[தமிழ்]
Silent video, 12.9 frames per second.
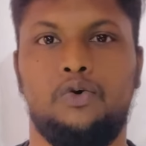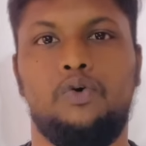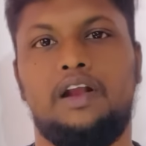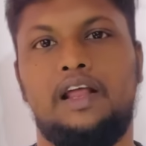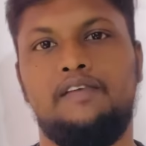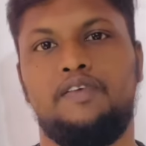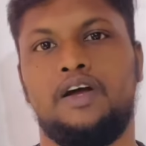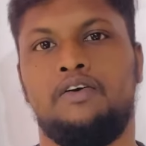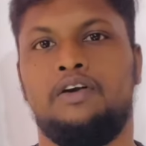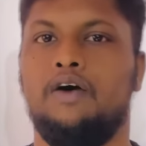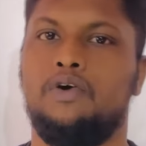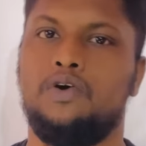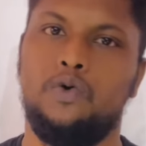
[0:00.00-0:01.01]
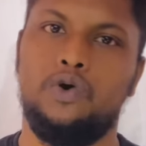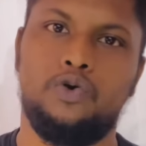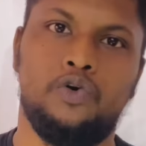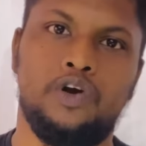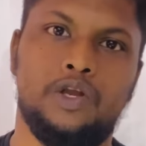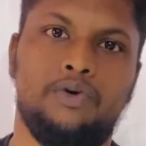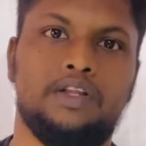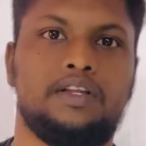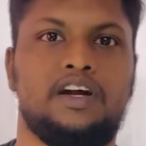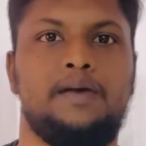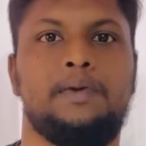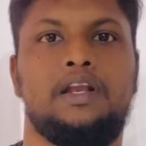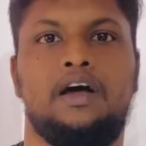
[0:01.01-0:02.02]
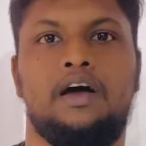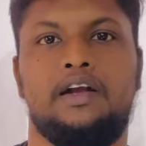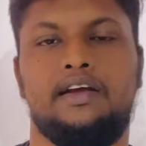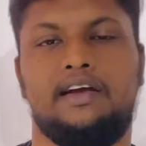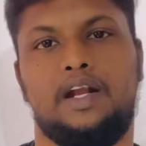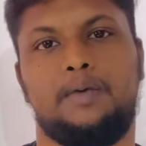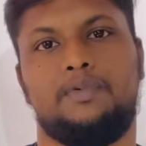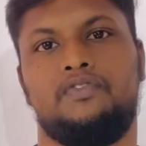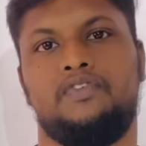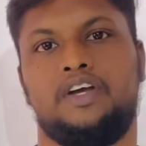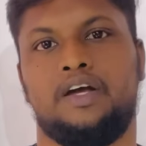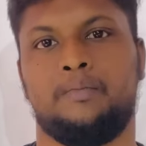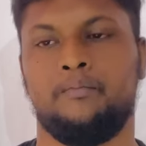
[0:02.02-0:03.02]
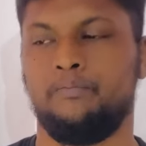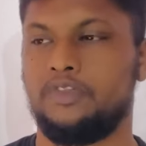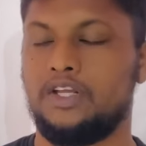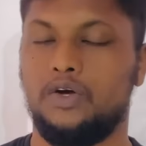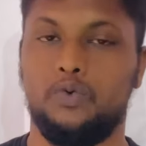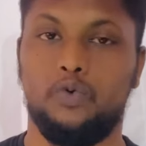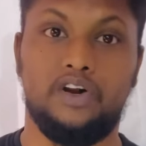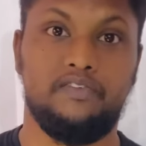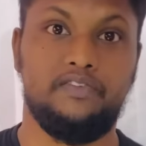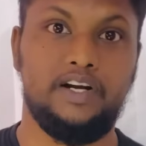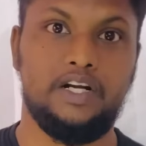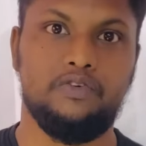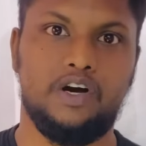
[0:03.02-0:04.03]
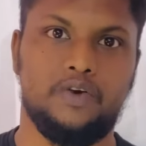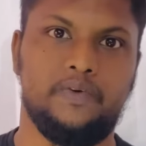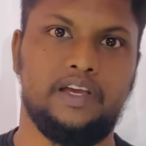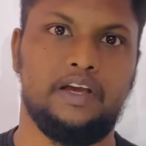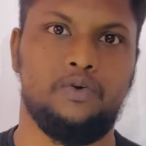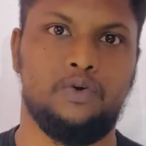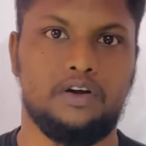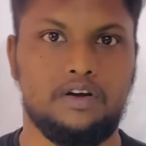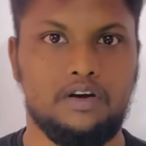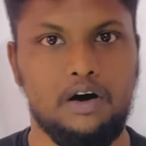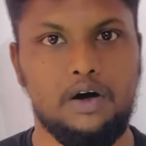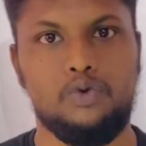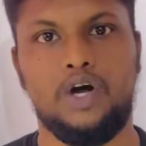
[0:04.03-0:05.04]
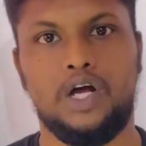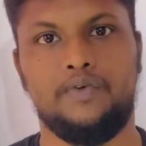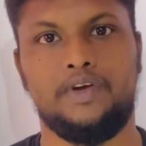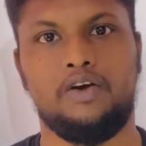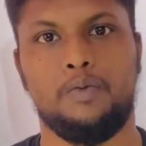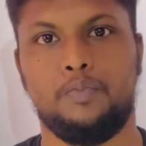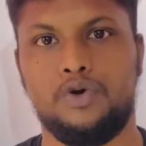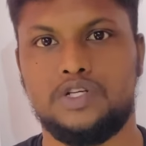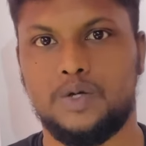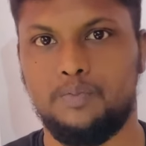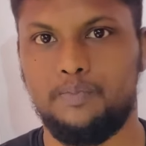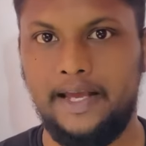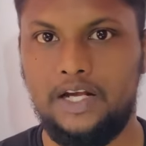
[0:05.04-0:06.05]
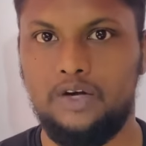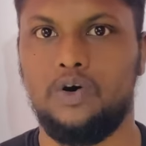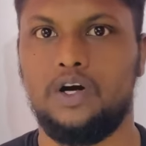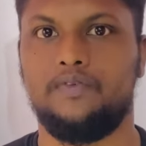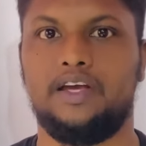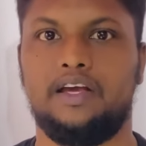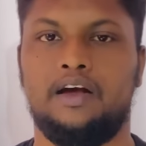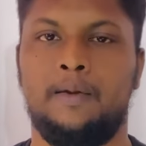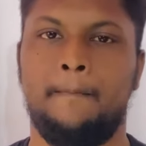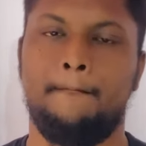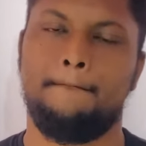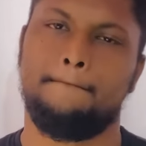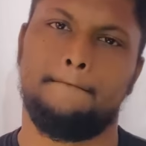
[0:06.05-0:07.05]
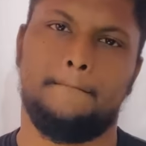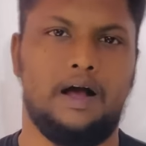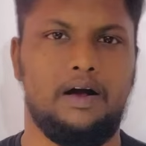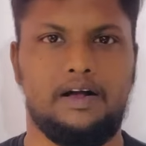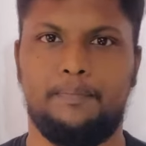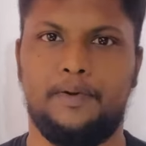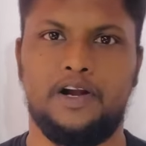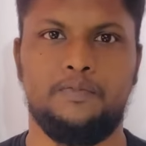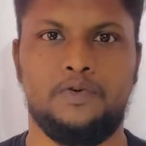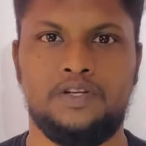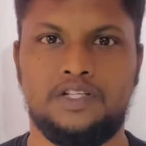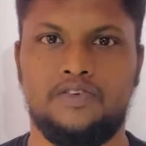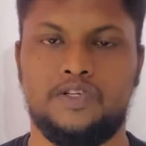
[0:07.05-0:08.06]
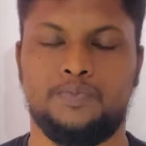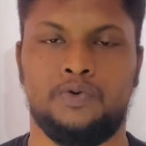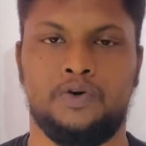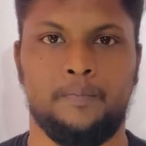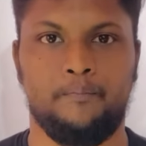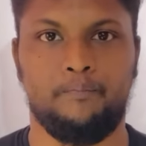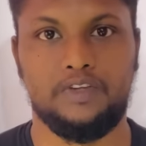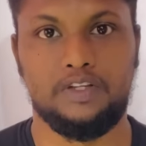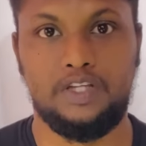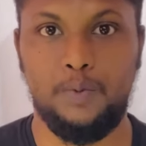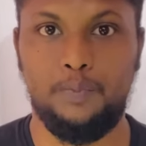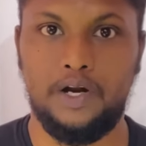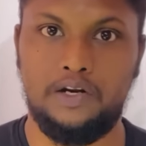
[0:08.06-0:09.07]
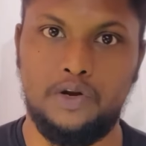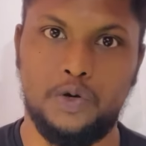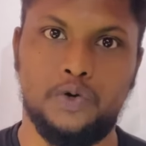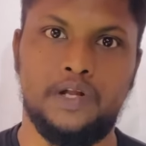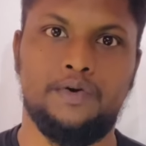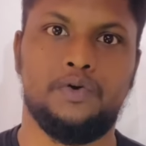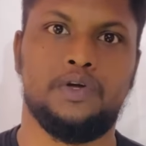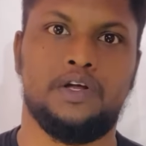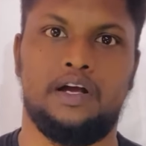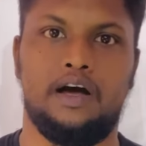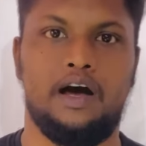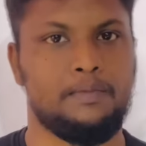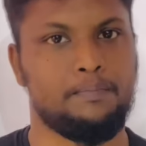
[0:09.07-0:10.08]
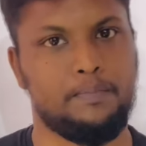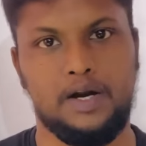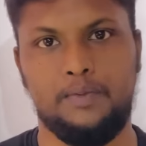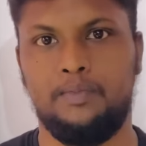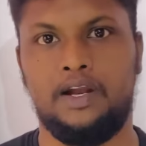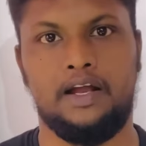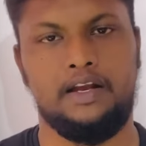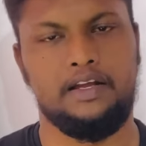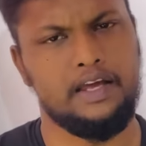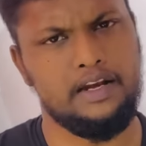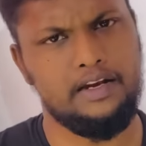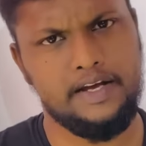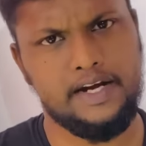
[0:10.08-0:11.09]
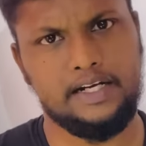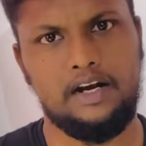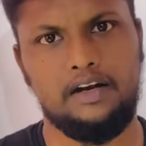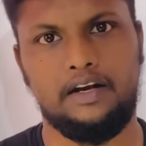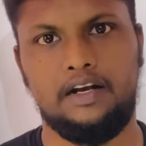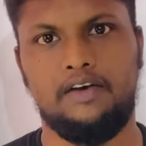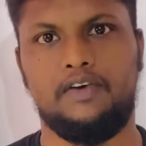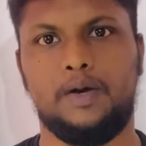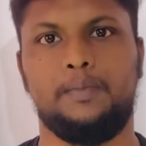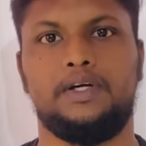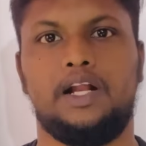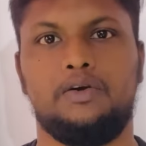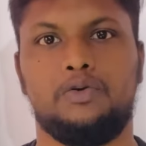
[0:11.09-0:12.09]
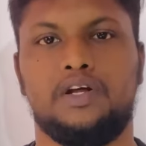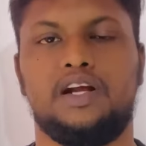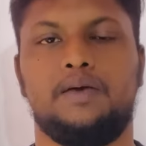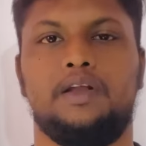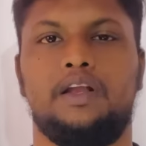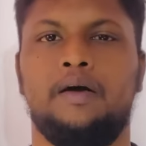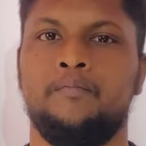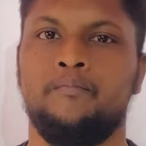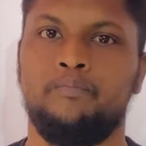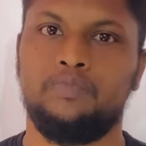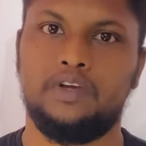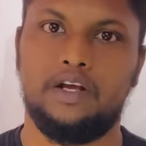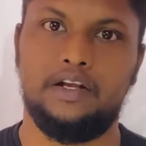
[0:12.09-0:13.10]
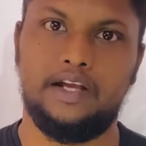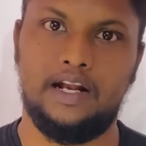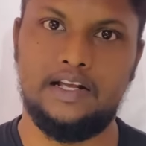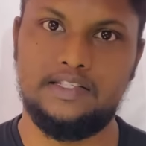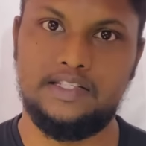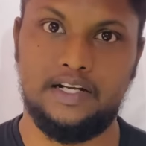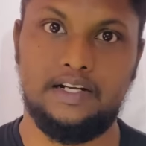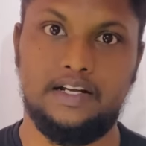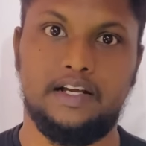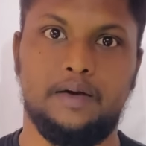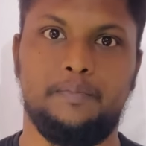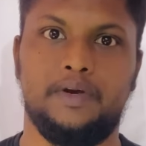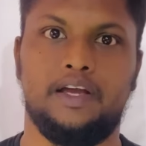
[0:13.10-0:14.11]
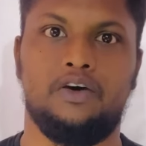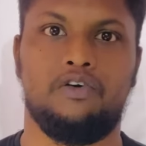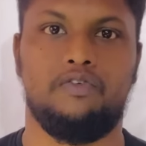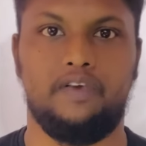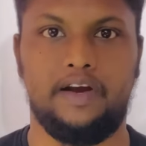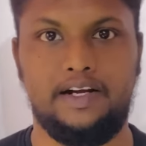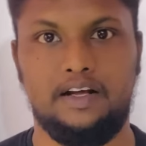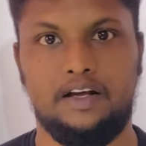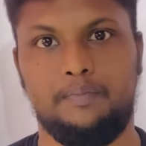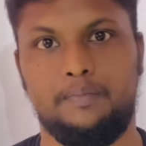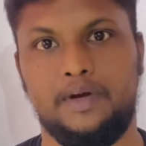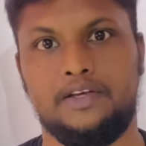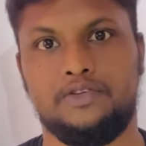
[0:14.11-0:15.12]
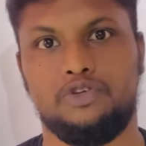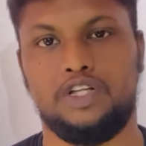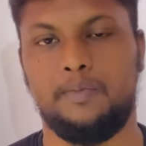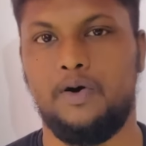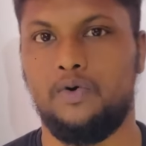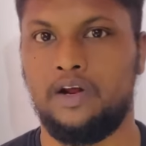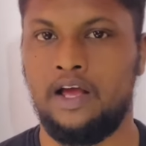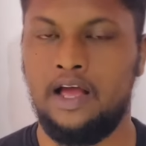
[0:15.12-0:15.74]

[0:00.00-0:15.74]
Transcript: உங்கள் லைஃப்பில் நான் ஒரு ஒரு கோடி ரூபா தரேன் அப்படின்னா நீங்கள் என்ன பண்ணுவீங்க ஒரு வீடு வாங்குவீங்க ஒரு கார் வாங்குவீங்க பிடிச்ச பைக் வாங்குவீங்க பணம் முடிஞ்சிச்சுன்னு வச்சுப்போம் திரும்ப இன்னொரு கோடி ரூபா கொடுக்குறேன் அவருக்கு பணம் இல்லை நீங்கள் என்ன கேட்டாலும் என்ன வரம்பு கேட்டாலும் கொடுக்குறேன் அப்படின்னா நீங்கள் என்ன ஜெட்டு கேட்பீங்க ஒரு ஃப்ளைட்டு கேட்பீங்க சொந்தமாக ஒரு